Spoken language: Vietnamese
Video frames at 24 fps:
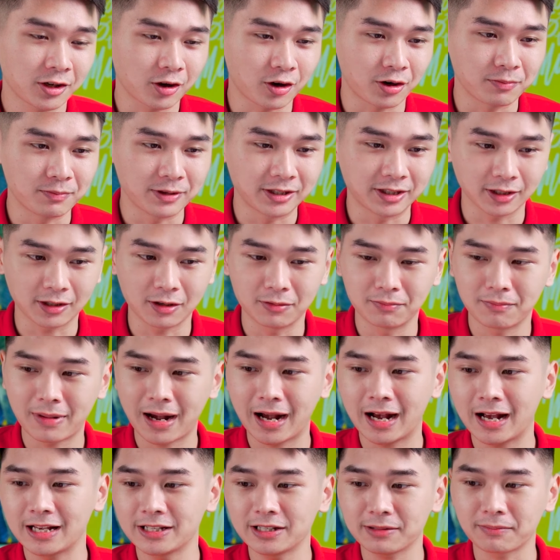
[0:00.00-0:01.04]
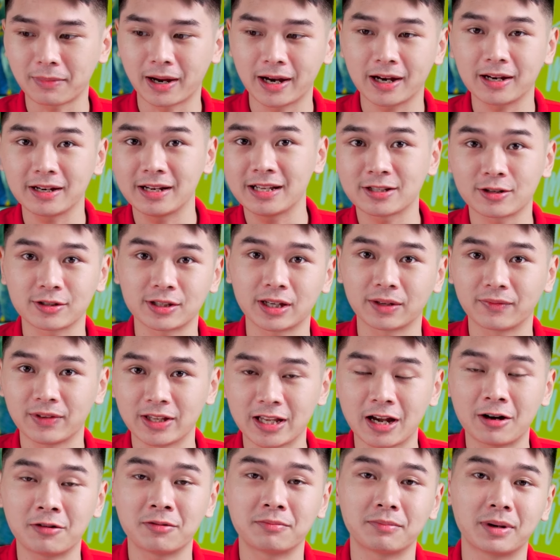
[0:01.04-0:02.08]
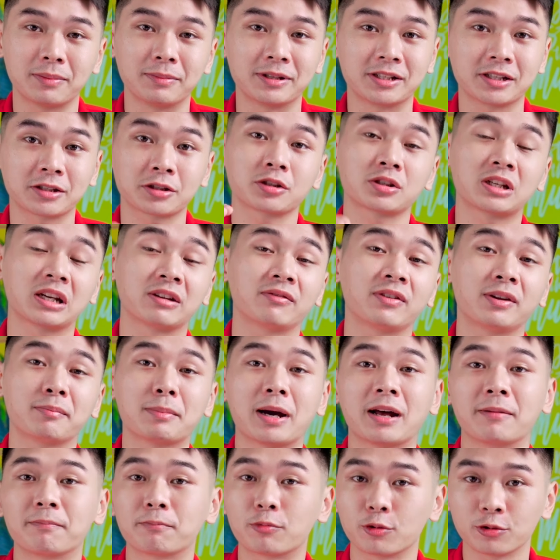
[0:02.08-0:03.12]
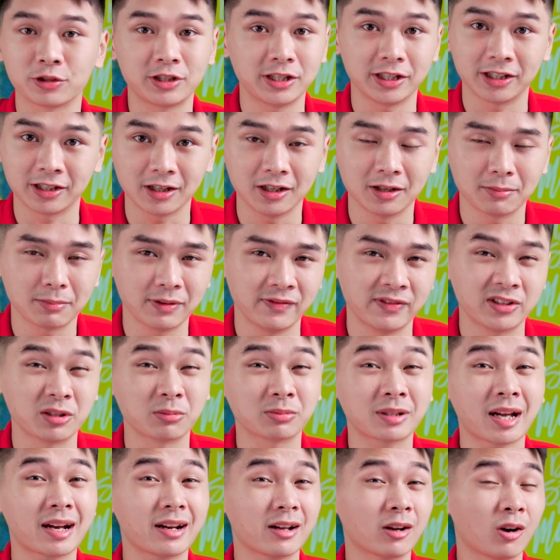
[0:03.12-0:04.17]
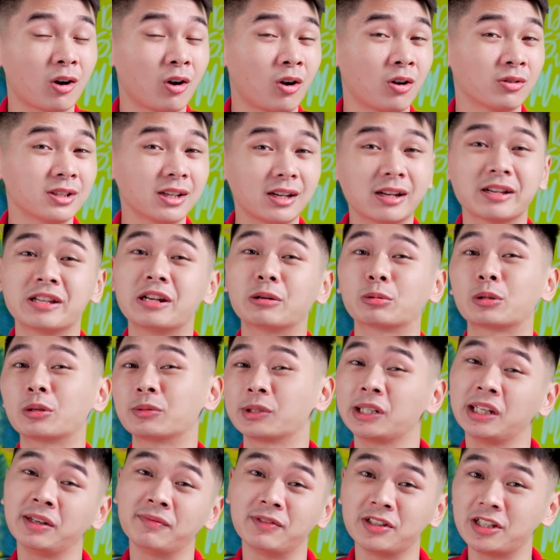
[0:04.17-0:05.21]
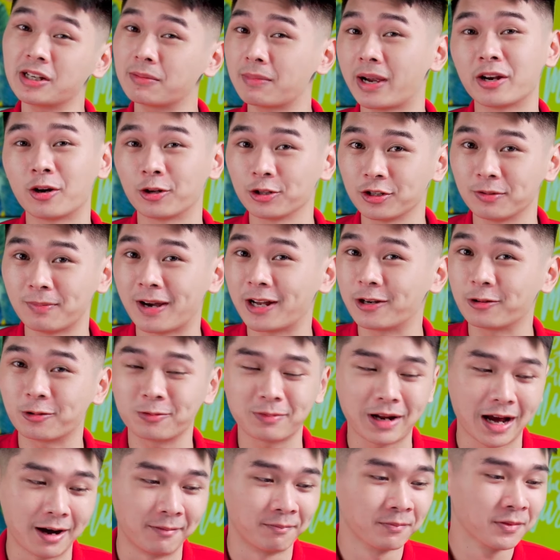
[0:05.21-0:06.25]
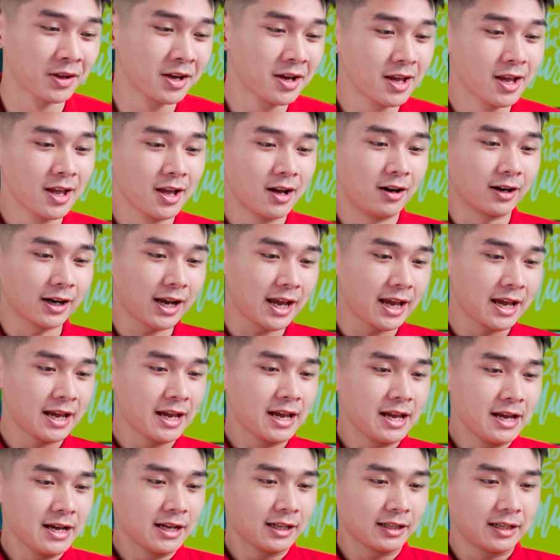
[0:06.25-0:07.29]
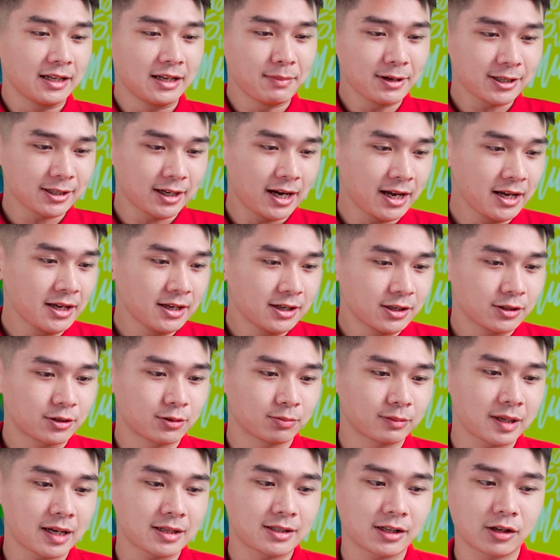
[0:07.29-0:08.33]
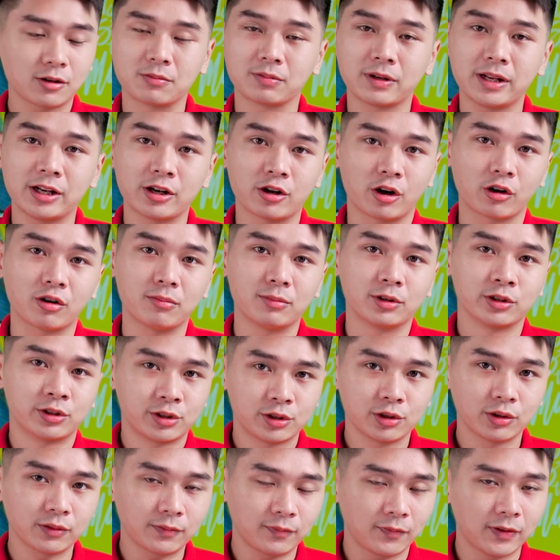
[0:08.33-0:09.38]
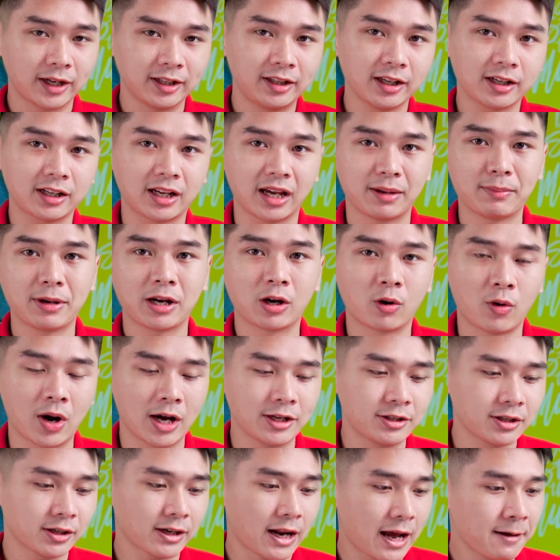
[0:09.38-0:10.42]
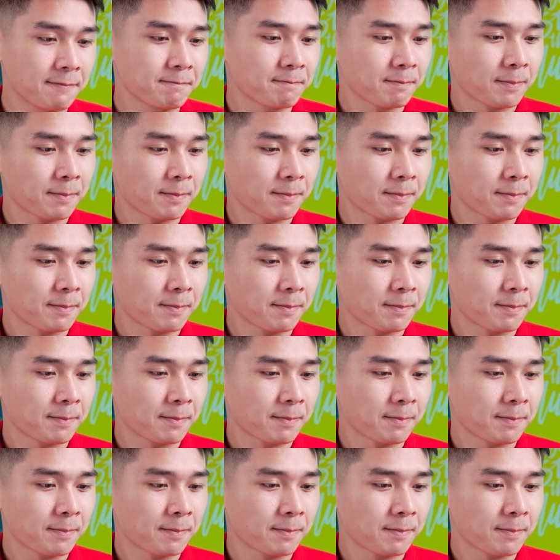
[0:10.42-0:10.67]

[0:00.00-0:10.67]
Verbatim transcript: Còn mình sẽ không mang hai chiếc máy này đi so sánh với nhau mà mình sẽ so sánh phiên bản Pro 9 cơ bởi vì chúng ta đã có rất là nhiều thông tin về chiếc máy đó rồi mà đúng không nào. Ok, thì bây giờ đây chúng ta sẽ cùng đi nói có một chút về cái thiết kế bên ngoài trước đã.